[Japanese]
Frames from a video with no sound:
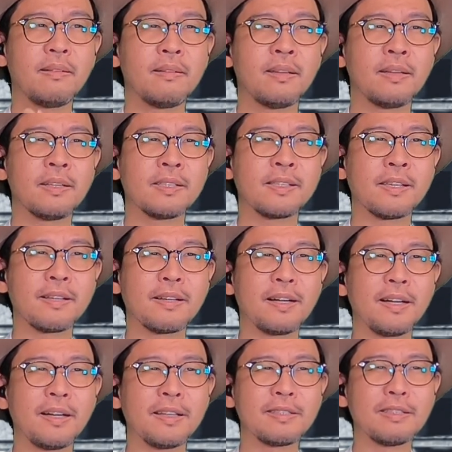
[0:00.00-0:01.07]
いや、前
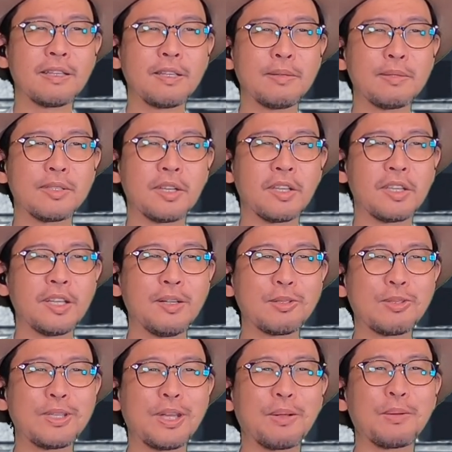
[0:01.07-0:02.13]
回あんだけふざけ倒
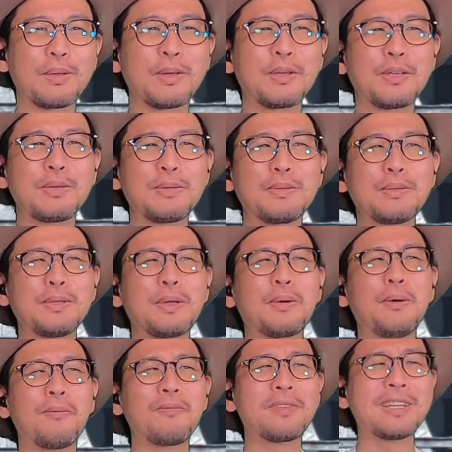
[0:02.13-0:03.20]
してたのに急に
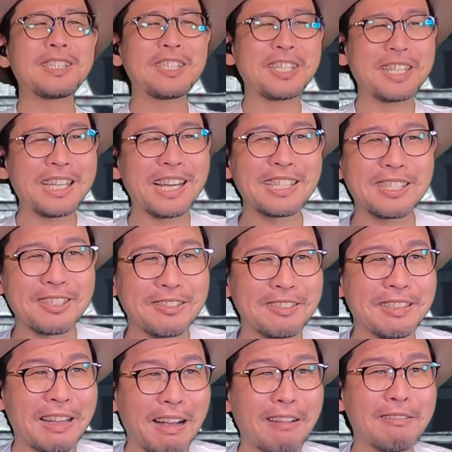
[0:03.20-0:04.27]
こんなシリアス
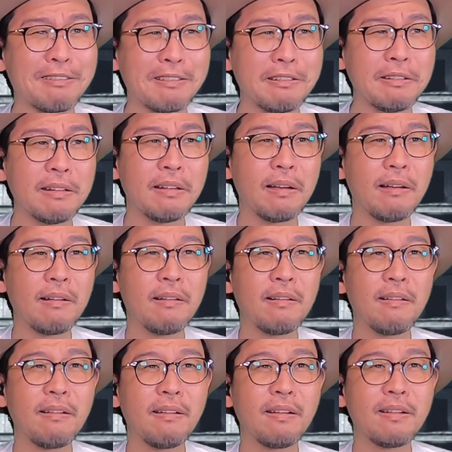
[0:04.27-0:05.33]
になる
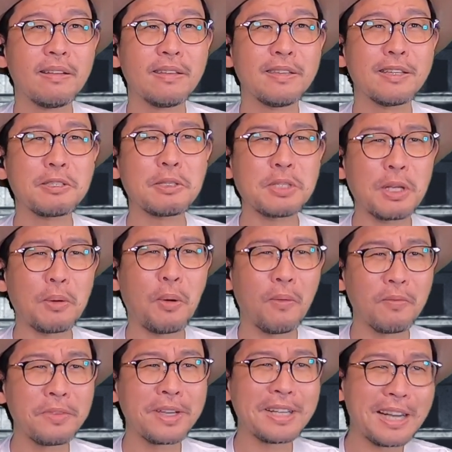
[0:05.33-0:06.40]
いや、そしてこ
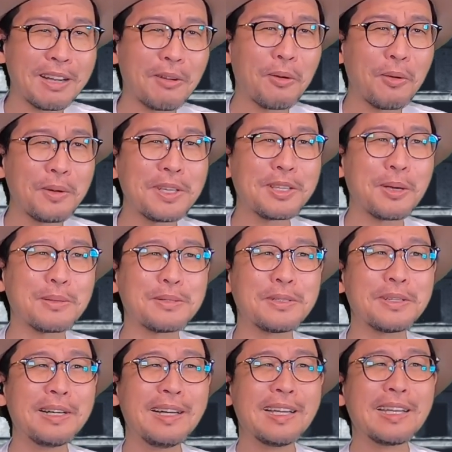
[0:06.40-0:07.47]
んなかっこいい
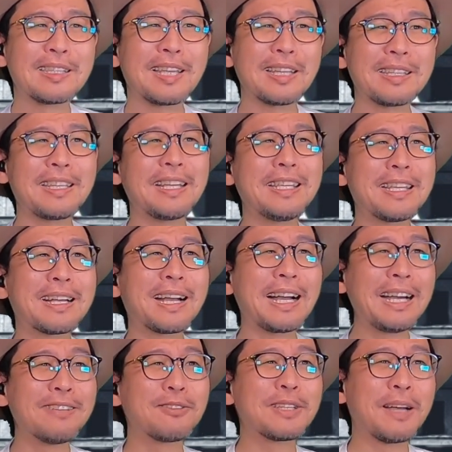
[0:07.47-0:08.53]
曲、たった一
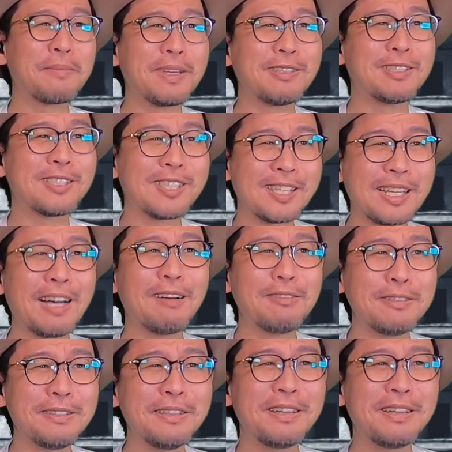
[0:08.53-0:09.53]
回のために使う